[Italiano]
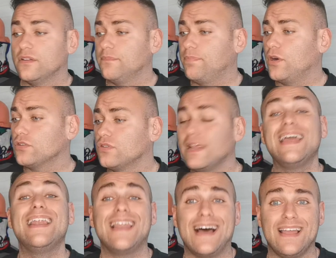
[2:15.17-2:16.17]
Porto
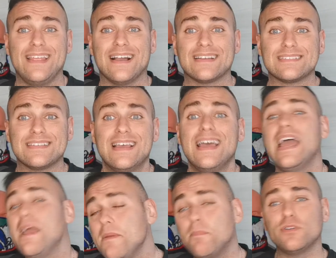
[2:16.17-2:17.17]
e l'Ajax.
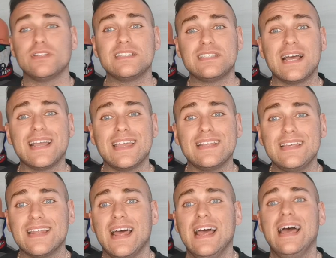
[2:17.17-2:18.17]
E mi potreste anche
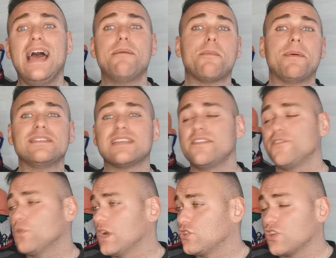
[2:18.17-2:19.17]
dire, eh ma pensa alle
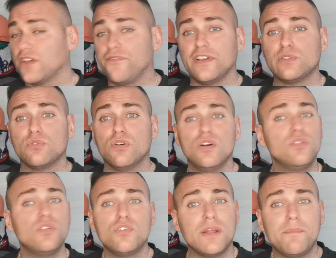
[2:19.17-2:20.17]
figuracce che fai tu.
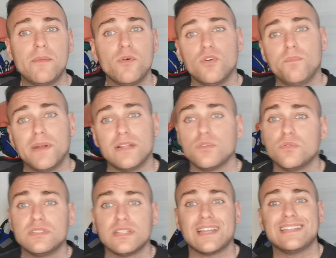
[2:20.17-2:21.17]
Noi non abbiamo comprato
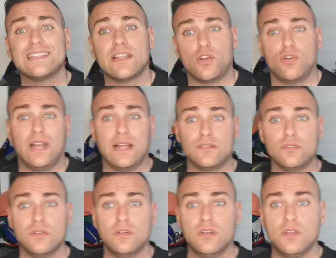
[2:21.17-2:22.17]
Cristiano
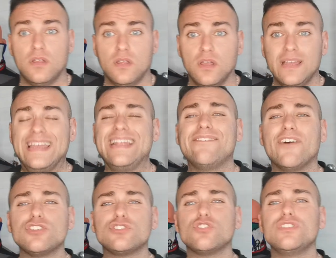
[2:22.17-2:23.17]
Ronaldo il
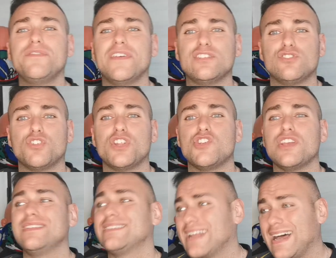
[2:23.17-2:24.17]
vostro difensore
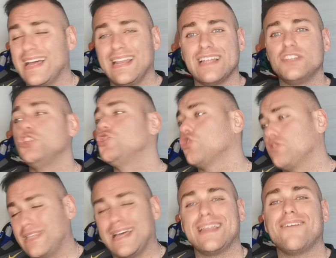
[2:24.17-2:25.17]
centrale a
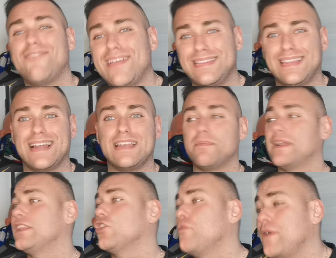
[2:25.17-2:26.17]
18 anni, a 20 anni,
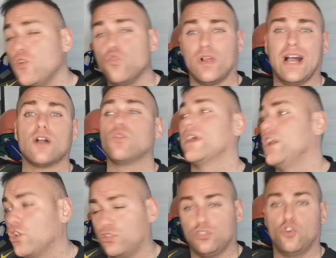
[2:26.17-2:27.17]
prende come Lukaku, che è il
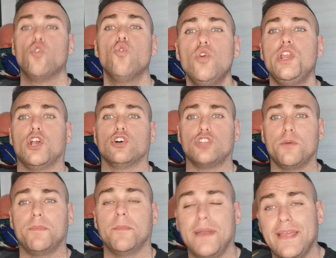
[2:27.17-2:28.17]
nostro unico
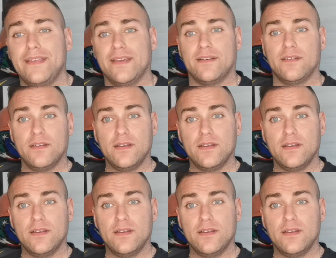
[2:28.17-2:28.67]
top player.